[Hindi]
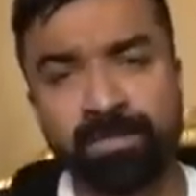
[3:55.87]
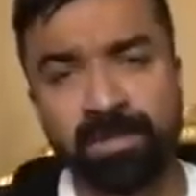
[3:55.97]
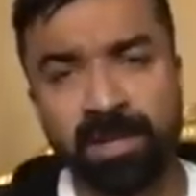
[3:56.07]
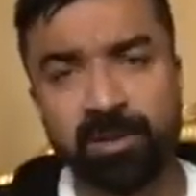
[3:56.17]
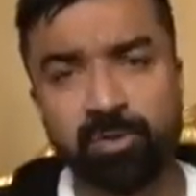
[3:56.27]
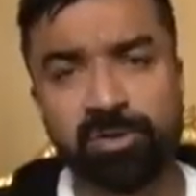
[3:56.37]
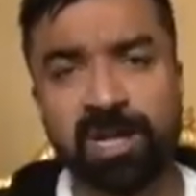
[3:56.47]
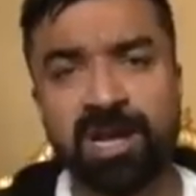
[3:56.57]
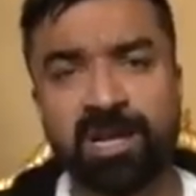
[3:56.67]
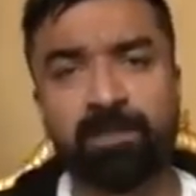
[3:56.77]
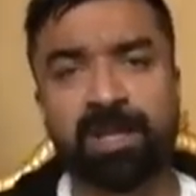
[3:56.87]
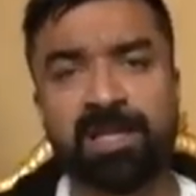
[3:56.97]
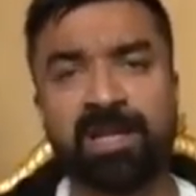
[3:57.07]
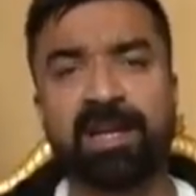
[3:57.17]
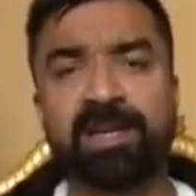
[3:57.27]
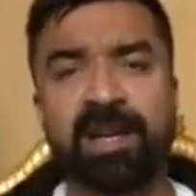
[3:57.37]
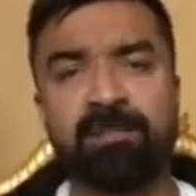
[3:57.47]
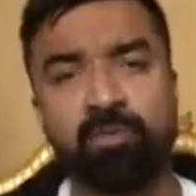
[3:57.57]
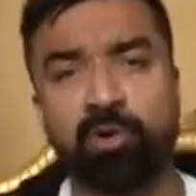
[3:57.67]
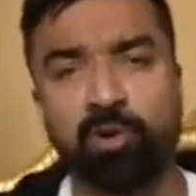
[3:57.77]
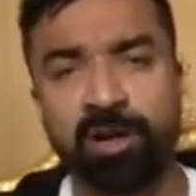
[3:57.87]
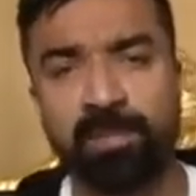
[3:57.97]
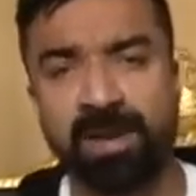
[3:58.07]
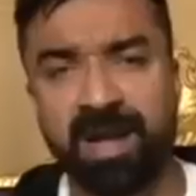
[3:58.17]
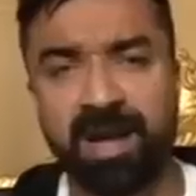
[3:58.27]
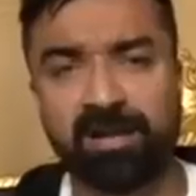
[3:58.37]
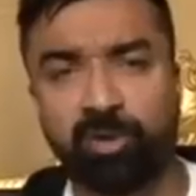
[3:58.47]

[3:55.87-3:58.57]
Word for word: हिंदुस्तान का प्रतीक नहीं है मुगलों ने बनाया